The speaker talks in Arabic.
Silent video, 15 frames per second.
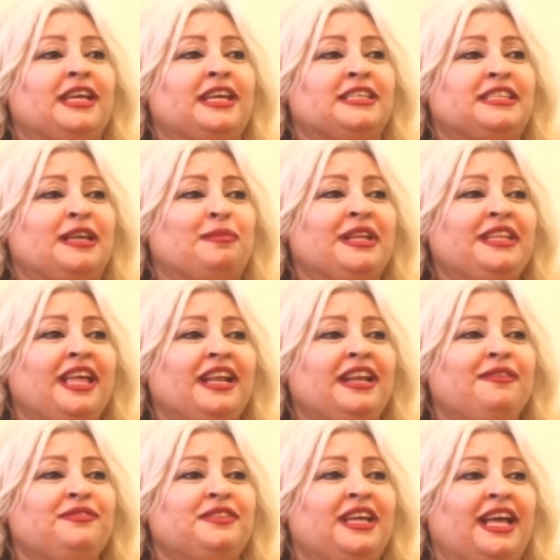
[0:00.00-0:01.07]
إذا ما
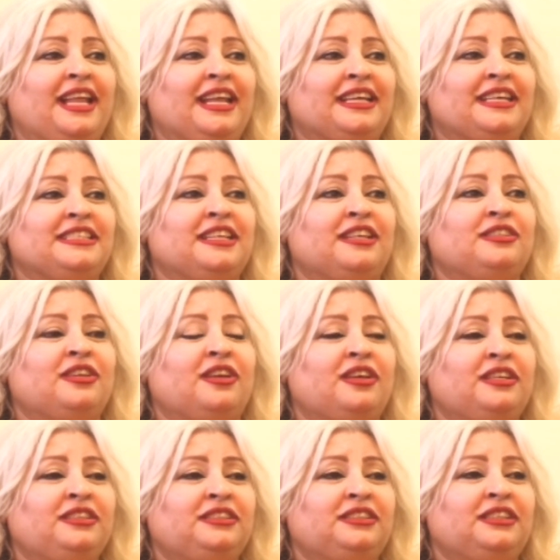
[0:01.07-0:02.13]
تعرفتي على كذا
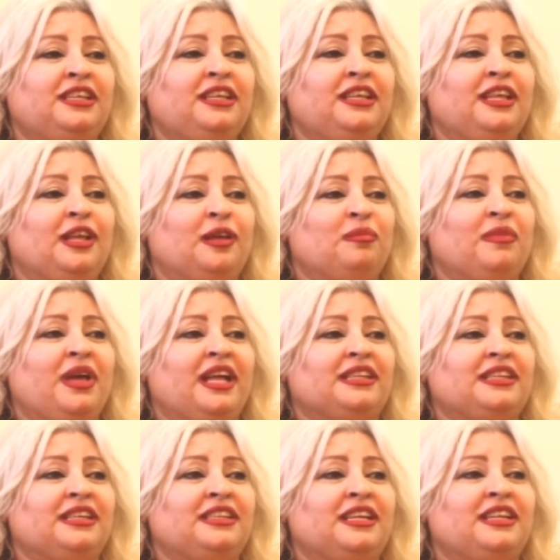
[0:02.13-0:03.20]
شخص ما
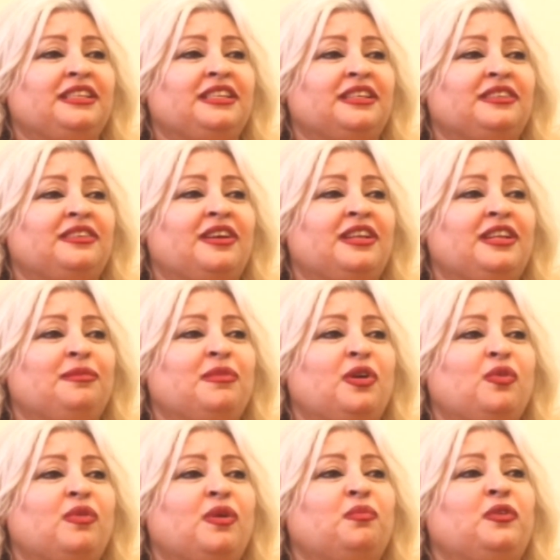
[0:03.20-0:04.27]
حتقدري تختاري ما هو